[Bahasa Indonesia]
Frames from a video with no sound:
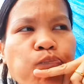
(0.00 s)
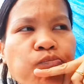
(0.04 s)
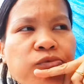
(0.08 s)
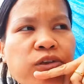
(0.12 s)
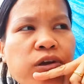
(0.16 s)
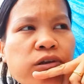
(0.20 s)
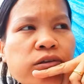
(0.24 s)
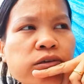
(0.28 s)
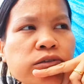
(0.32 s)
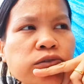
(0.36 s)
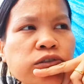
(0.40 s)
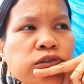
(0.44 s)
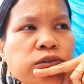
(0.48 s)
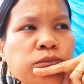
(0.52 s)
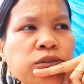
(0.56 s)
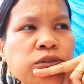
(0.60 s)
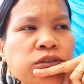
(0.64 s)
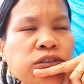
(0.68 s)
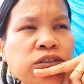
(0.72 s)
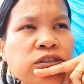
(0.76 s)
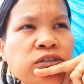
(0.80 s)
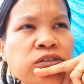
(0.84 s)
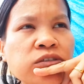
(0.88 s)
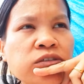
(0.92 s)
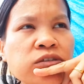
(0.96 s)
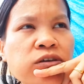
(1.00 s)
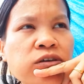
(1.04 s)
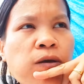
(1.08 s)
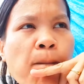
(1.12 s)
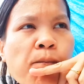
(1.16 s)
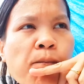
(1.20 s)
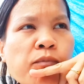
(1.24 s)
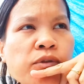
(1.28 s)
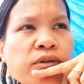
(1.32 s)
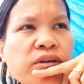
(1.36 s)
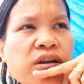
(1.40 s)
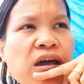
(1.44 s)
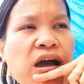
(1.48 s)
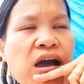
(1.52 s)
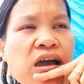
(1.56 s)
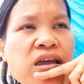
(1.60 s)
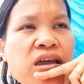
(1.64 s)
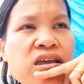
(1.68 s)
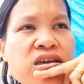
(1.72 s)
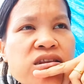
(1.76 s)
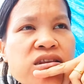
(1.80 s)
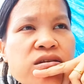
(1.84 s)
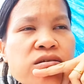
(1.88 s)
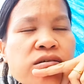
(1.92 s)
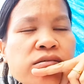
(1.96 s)
Jadi suaminya ini
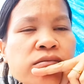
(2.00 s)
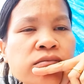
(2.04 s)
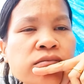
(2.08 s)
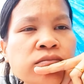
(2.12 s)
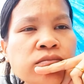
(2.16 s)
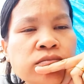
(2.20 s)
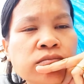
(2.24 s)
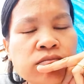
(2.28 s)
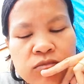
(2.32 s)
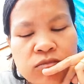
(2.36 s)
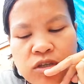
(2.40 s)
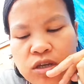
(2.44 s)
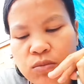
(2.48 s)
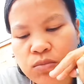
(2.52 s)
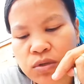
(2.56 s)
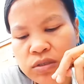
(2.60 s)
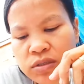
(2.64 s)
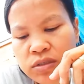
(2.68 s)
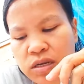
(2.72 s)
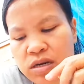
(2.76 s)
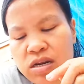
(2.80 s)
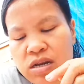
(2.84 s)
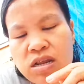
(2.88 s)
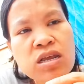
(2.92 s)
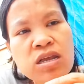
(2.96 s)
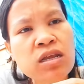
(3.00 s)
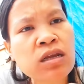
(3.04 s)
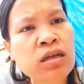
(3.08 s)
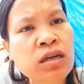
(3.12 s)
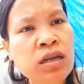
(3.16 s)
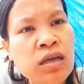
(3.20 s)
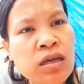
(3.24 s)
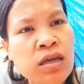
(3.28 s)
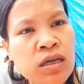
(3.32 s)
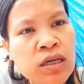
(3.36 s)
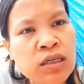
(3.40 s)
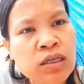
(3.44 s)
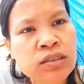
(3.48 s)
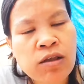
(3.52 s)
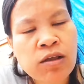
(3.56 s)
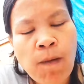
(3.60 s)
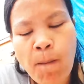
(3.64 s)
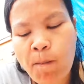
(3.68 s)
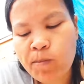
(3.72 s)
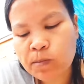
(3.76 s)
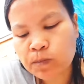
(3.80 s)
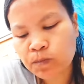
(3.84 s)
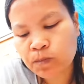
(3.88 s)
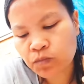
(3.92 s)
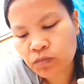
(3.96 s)
lahir dan besar di Inggris.
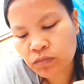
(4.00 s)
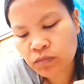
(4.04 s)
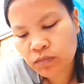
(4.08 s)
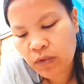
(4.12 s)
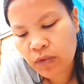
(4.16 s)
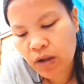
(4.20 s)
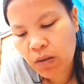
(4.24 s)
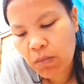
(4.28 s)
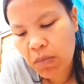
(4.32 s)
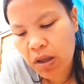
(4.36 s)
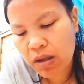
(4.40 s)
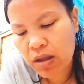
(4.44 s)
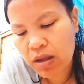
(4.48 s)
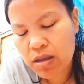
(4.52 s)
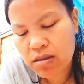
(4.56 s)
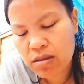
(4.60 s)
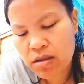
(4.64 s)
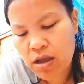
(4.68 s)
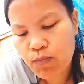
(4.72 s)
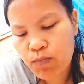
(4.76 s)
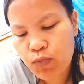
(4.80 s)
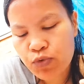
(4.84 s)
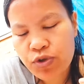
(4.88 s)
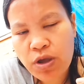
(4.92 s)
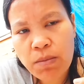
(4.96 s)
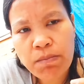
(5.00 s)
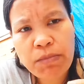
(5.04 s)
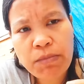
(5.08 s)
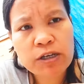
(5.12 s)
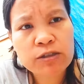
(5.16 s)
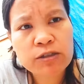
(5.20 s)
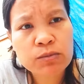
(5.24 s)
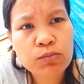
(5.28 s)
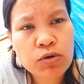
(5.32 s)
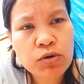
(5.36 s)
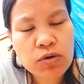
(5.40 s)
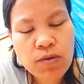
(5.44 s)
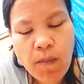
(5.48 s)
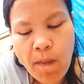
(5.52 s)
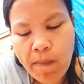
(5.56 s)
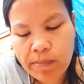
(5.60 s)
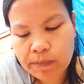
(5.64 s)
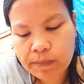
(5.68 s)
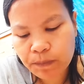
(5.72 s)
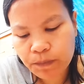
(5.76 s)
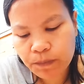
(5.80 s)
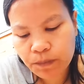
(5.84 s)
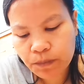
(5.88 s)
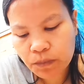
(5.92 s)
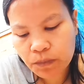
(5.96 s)
Makanya punya paspor
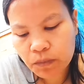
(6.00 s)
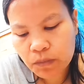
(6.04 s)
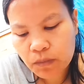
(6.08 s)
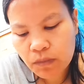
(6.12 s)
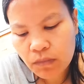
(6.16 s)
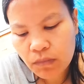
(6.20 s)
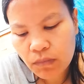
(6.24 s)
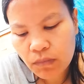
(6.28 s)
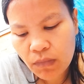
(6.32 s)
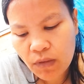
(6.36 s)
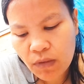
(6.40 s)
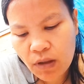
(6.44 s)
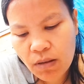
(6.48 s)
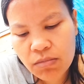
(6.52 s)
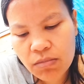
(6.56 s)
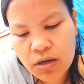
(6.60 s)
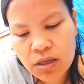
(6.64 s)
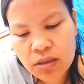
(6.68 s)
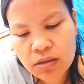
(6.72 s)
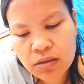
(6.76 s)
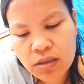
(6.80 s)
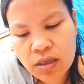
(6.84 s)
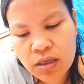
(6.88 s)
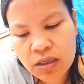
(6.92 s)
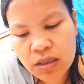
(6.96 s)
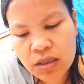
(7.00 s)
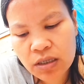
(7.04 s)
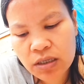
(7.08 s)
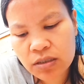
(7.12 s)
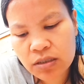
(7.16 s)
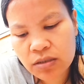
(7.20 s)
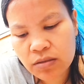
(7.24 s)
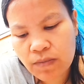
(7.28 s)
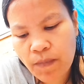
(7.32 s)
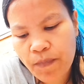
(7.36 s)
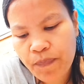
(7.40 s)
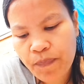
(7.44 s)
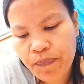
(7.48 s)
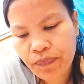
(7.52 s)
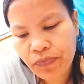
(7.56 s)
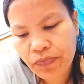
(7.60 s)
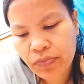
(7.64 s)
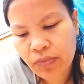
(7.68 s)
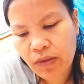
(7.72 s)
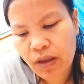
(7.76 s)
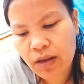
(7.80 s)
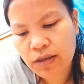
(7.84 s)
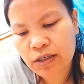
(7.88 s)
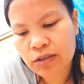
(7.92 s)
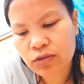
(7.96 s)
British
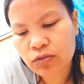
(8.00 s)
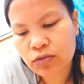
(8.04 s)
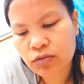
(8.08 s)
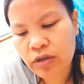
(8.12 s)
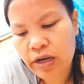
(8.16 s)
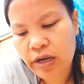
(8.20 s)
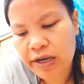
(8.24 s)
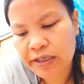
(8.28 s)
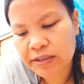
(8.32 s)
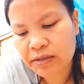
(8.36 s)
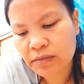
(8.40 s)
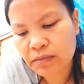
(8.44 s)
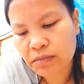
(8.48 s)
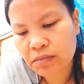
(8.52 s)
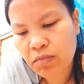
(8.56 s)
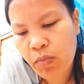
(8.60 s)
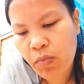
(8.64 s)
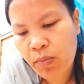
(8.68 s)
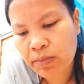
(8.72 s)
gitu guys.